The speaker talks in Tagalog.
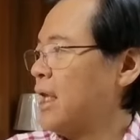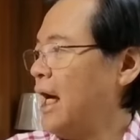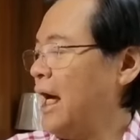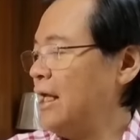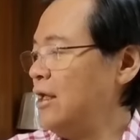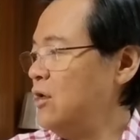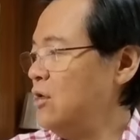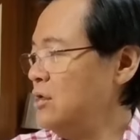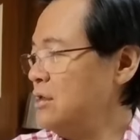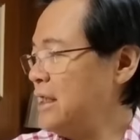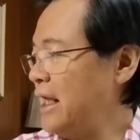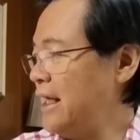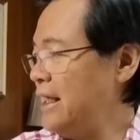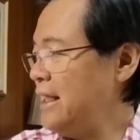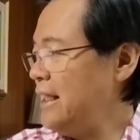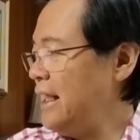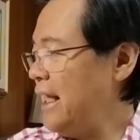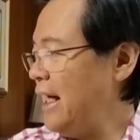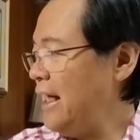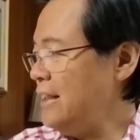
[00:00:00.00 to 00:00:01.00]
Ano
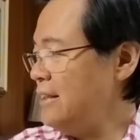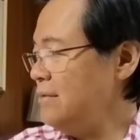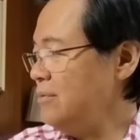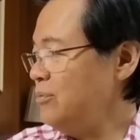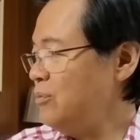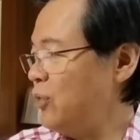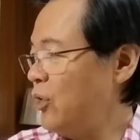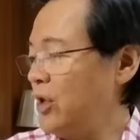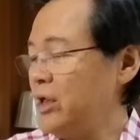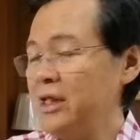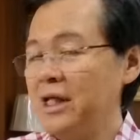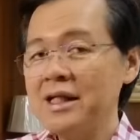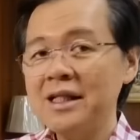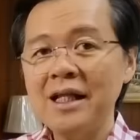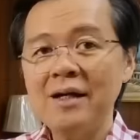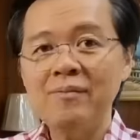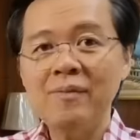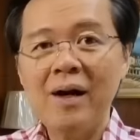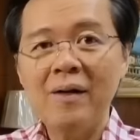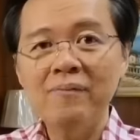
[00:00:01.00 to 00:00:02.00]
dahilan? Pwedeng
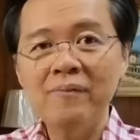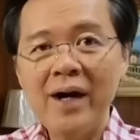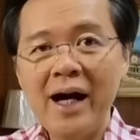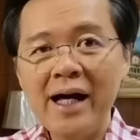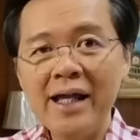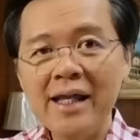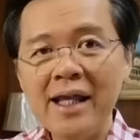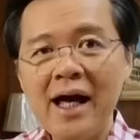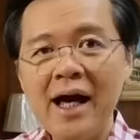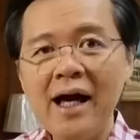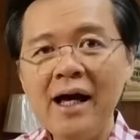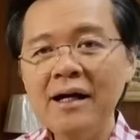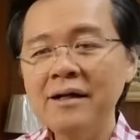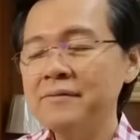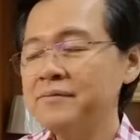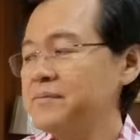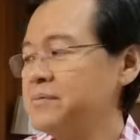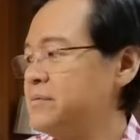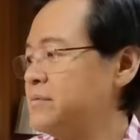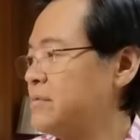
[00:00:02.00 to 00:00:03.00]

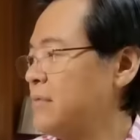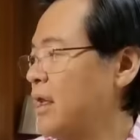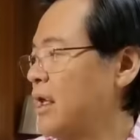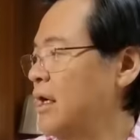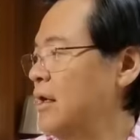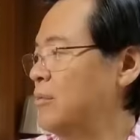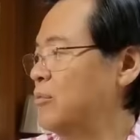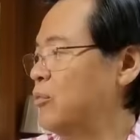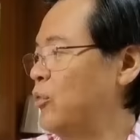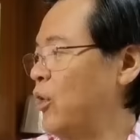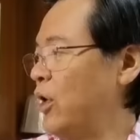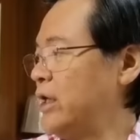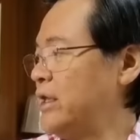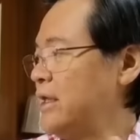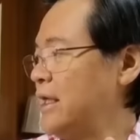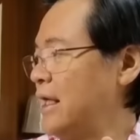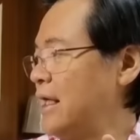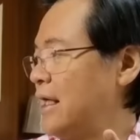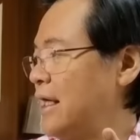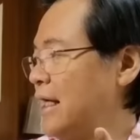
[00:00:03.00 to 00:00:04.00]
namamana,
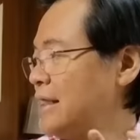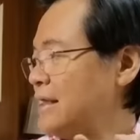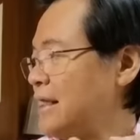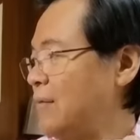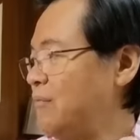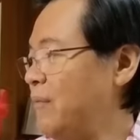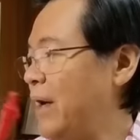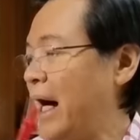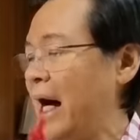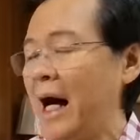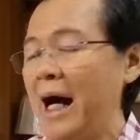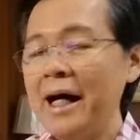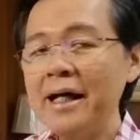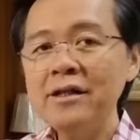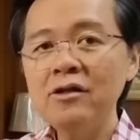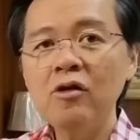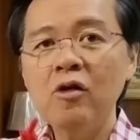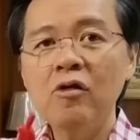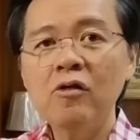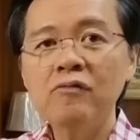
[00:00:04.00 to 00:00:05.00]
pwedeng
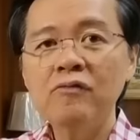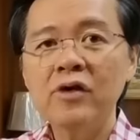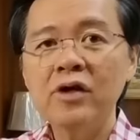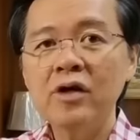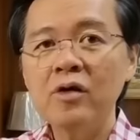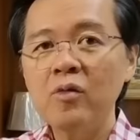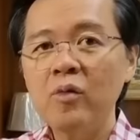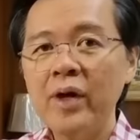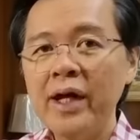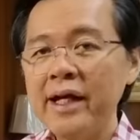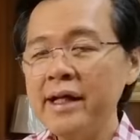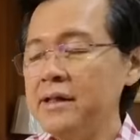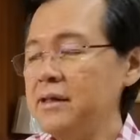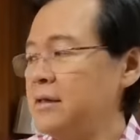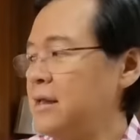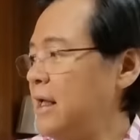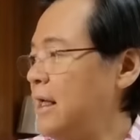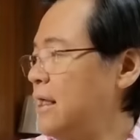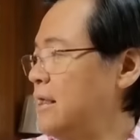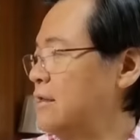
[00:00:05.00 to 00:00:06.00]
katabaan,
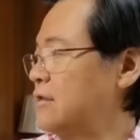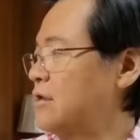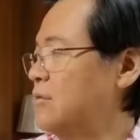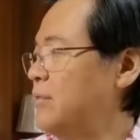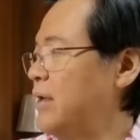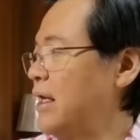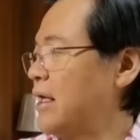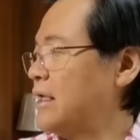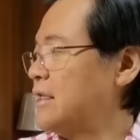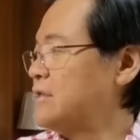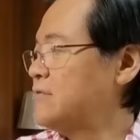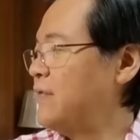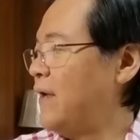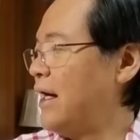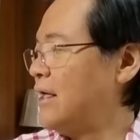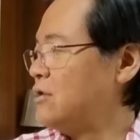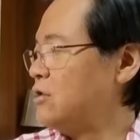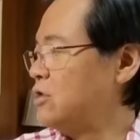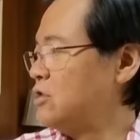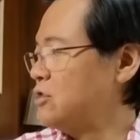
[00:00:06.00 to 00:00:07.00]
overweight, and to mga risk
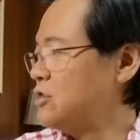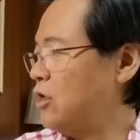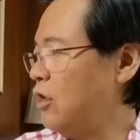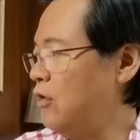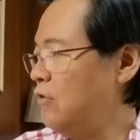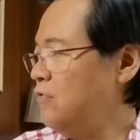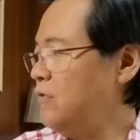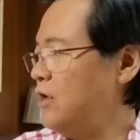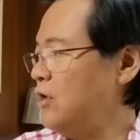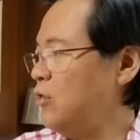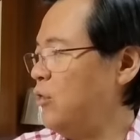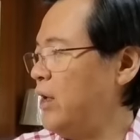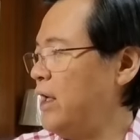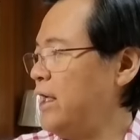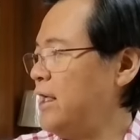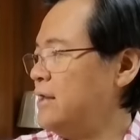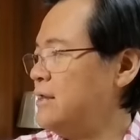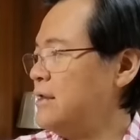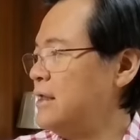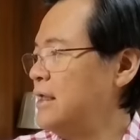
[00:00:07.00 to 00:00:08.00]
factors,
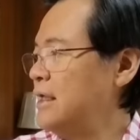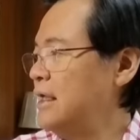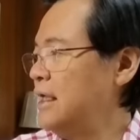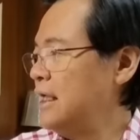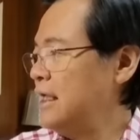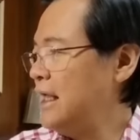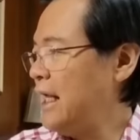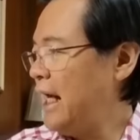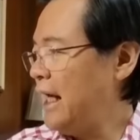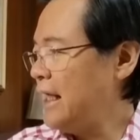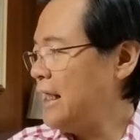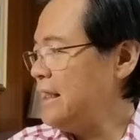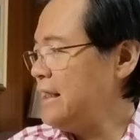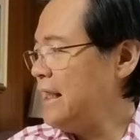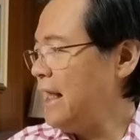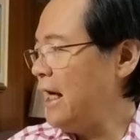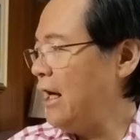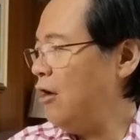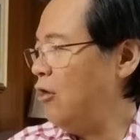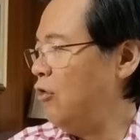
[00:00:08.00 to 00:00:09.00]
overweight, lagi
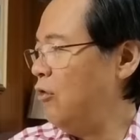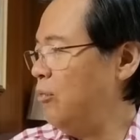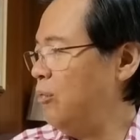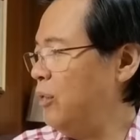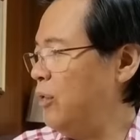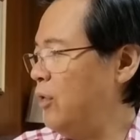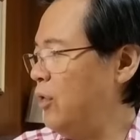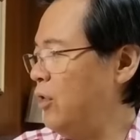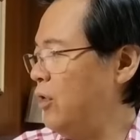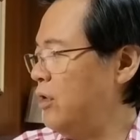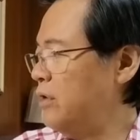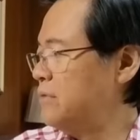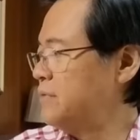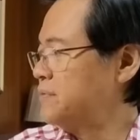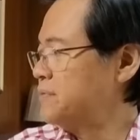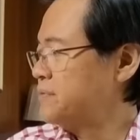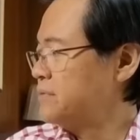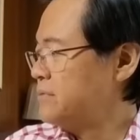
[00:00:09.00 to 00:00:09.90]
nakaupo,